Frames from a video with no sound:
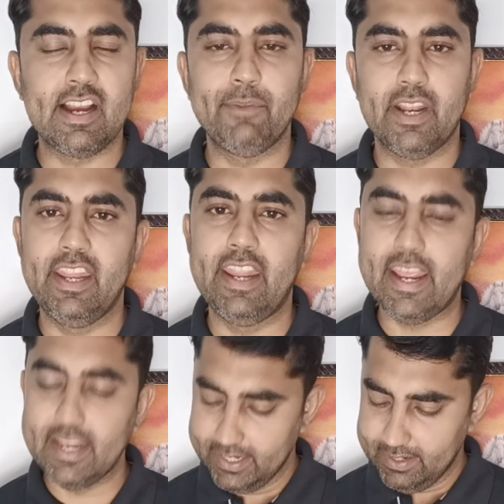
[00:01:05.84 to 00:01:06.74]
काम नहीं है
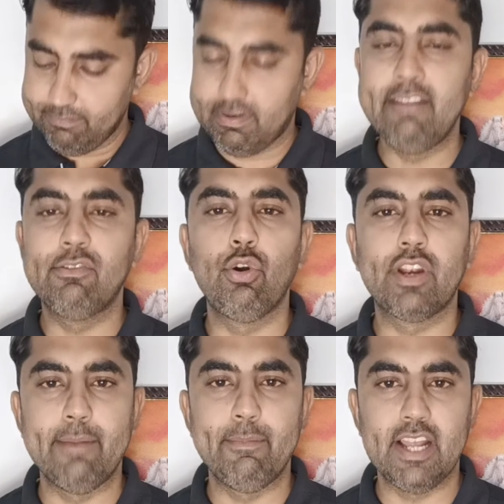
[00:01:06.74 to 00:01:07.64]
फाइव कोर
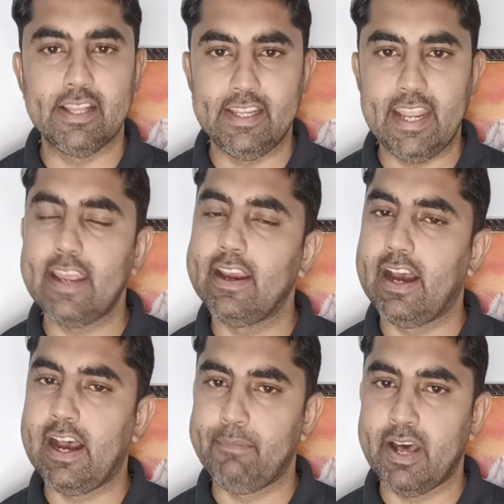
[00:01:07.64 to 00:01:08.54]
केबल आती है
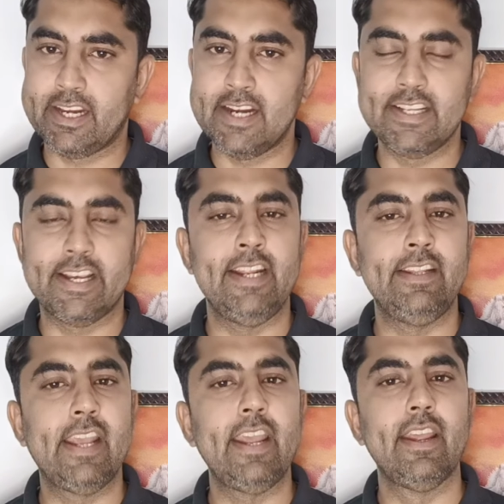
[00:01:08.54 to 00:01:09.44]
आप मार्केट से खरीद
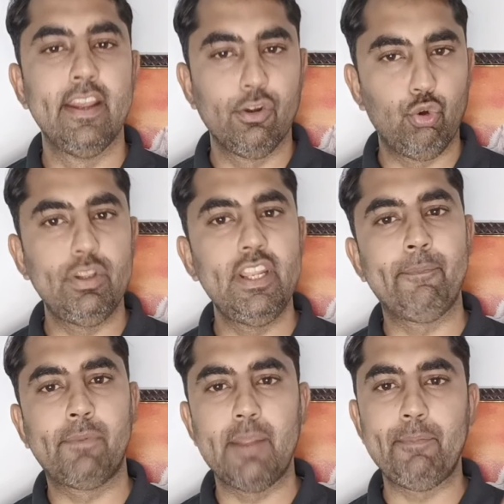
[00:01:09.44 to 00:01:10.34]
के खुद ही आपकी